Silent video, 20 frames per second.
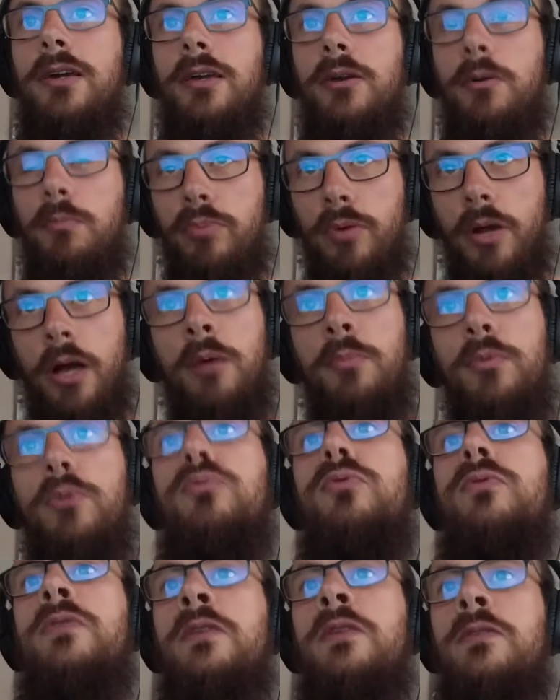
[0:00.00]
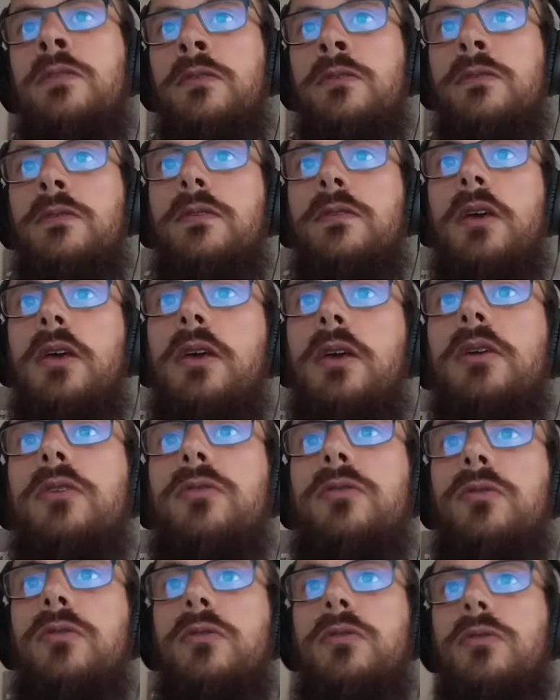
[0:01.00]
et un peu plus intense
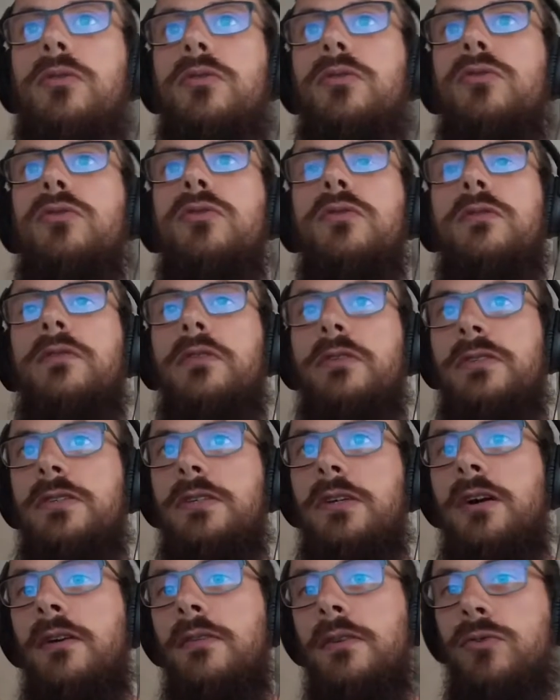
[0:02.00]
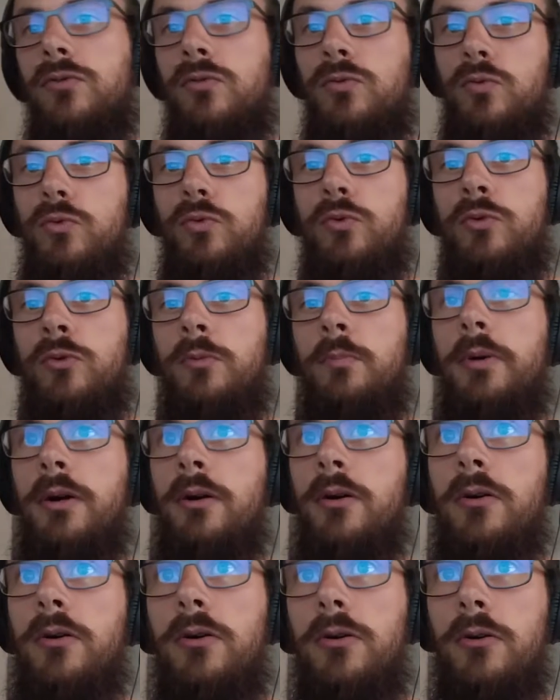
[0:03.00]
que, sortir avec une doudoune
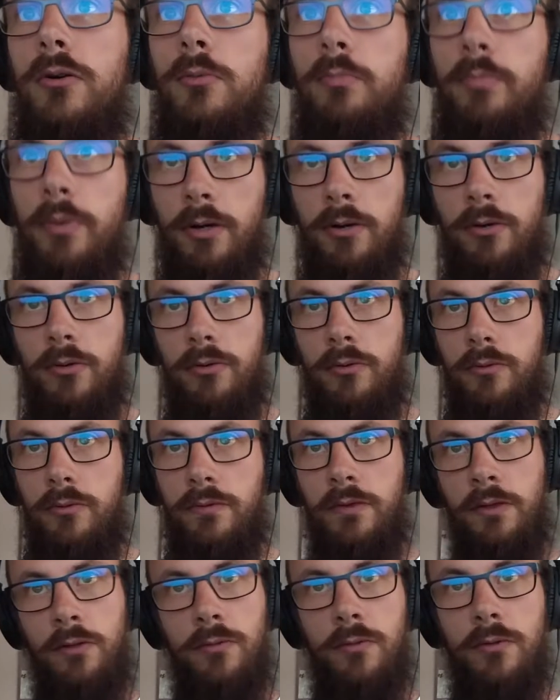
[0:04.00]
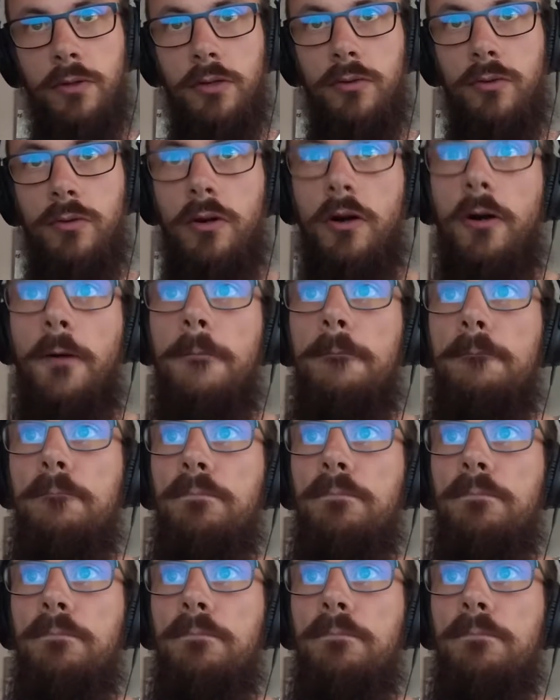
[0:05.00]
par, 5 euh, euh, degrés dehors.